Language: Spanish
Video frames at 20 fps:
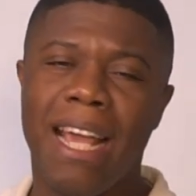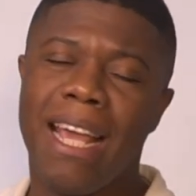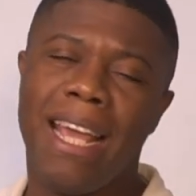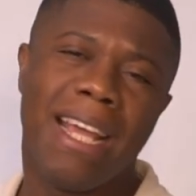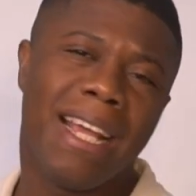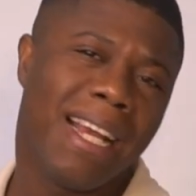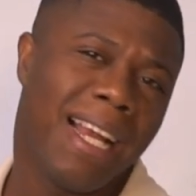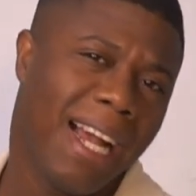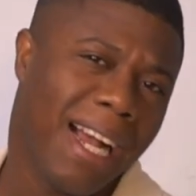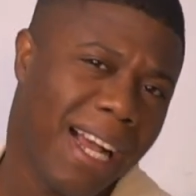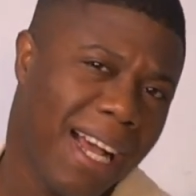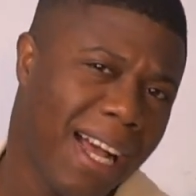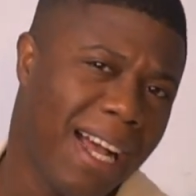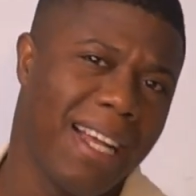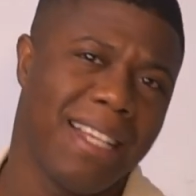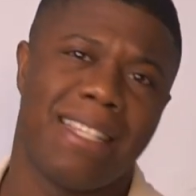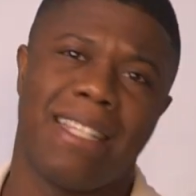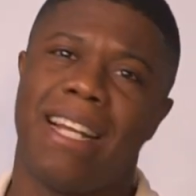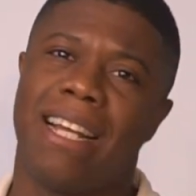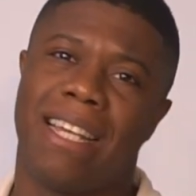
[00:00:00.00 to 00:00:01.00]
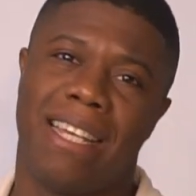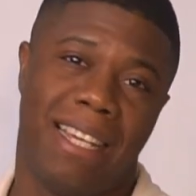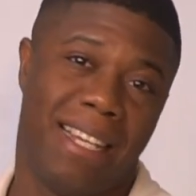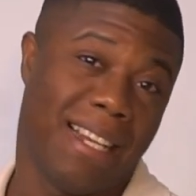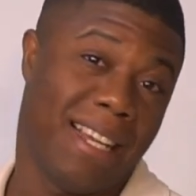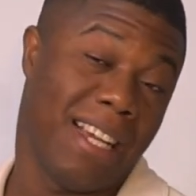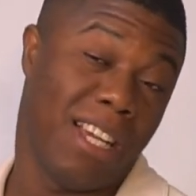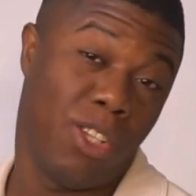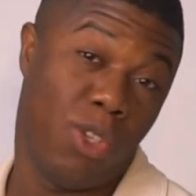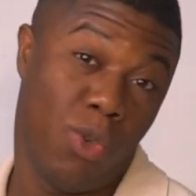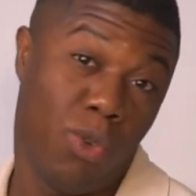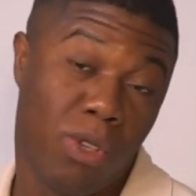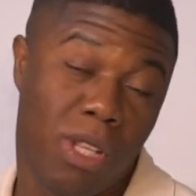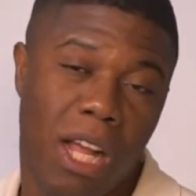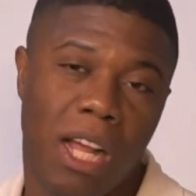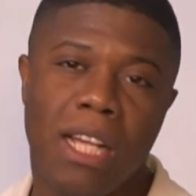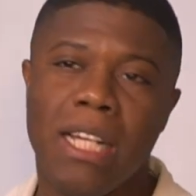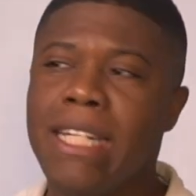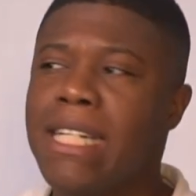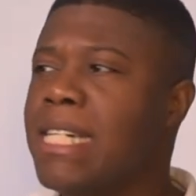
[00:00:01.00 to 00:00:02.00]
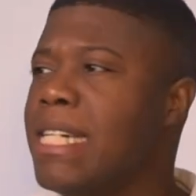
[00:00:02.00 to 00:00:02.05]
en la casa que la ayuda.